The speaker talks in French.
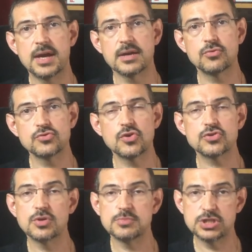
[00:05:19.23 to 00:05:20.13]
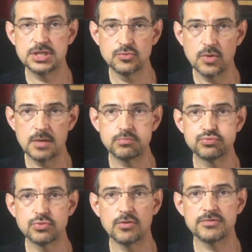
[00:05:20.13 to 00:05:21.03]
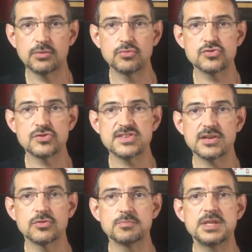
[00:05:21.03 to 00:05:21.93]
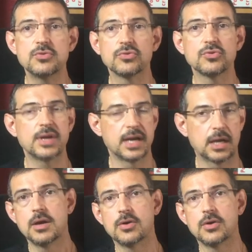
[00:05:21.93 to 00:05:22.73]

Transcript: à un consortium chinois pour environ 150 millions de dollars.